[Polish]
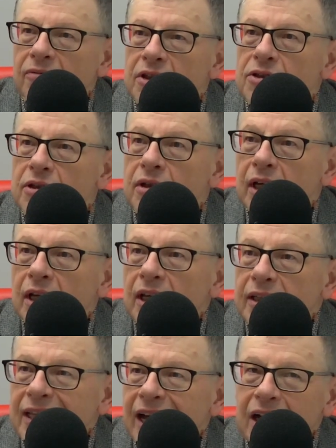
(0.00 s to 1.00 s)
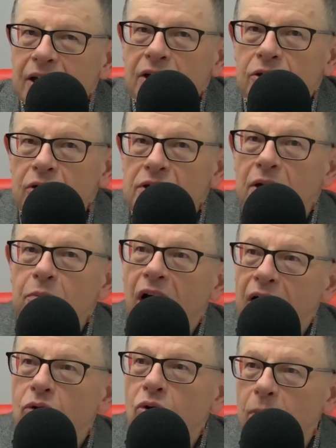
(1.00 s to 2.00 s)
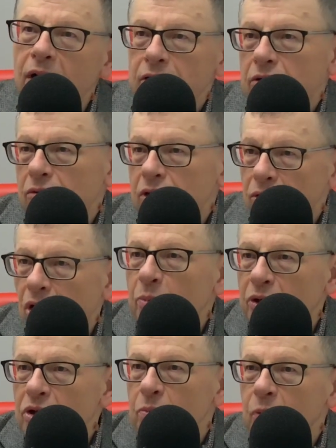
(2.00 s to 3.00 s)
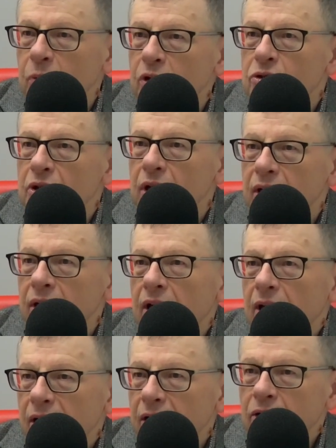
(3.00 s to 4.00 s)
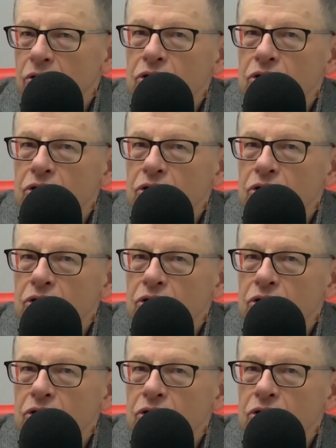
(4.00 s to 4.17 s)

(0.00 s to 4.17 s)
Więc y, ta, to jest jakby argument, który do opinii publicznej e, mhm.